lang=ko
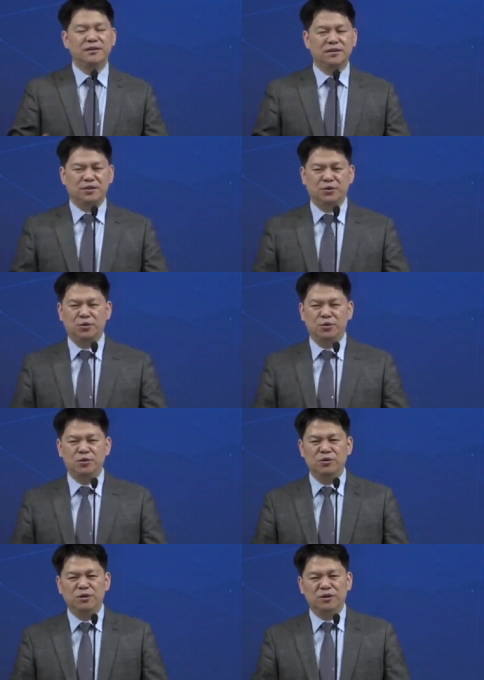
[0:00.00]

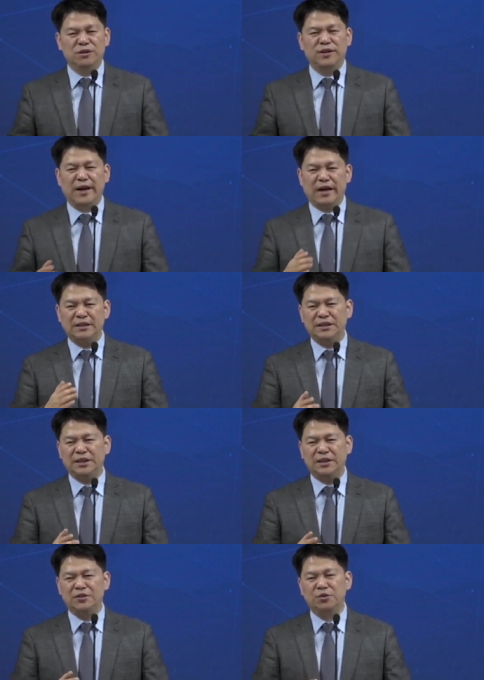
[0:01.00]
그리고 그들의
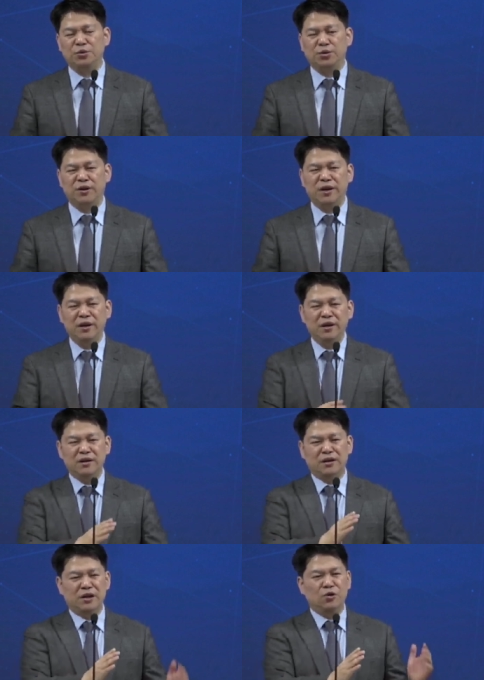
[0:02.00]
안식일인 토요일에
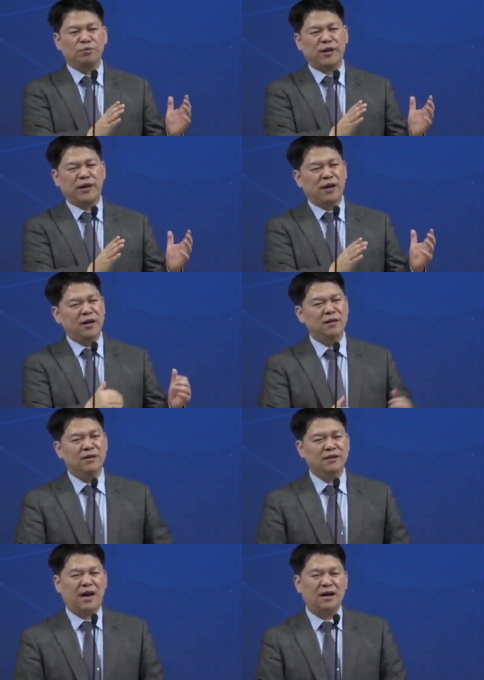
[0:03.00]
일곱 개가
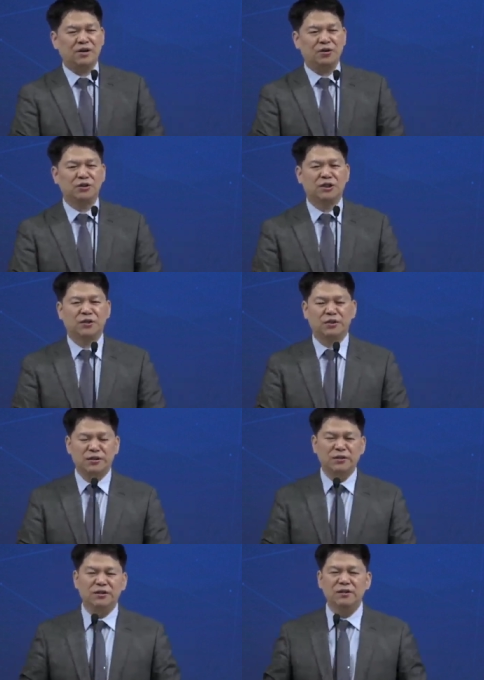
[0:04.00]
다 켜지게
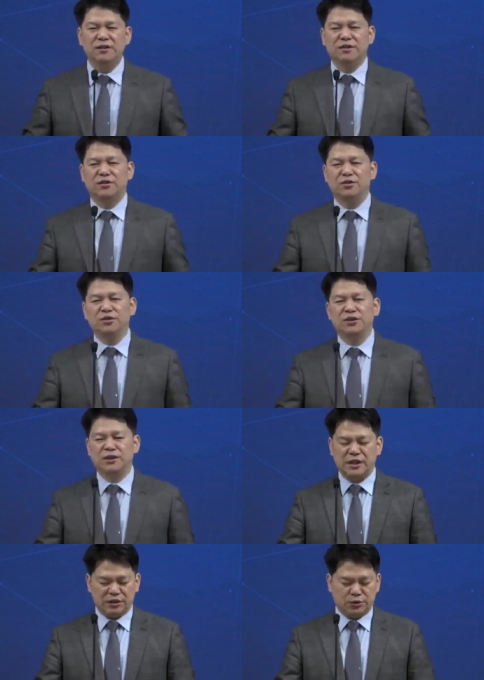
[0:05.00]
되는 그런 형식을
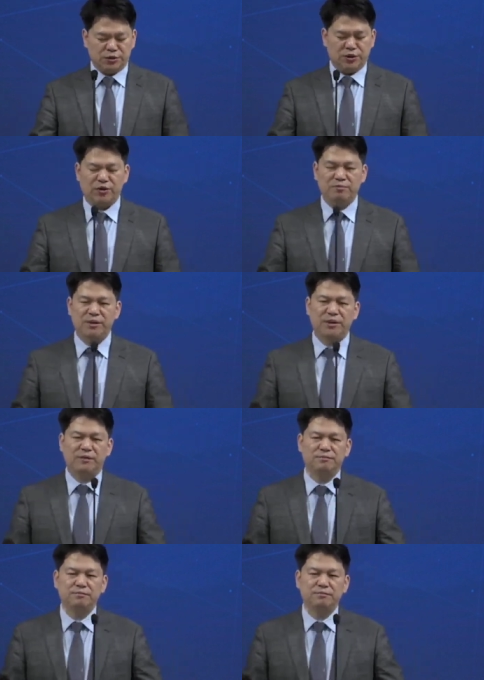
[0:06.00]
가지고 있다고 합니다.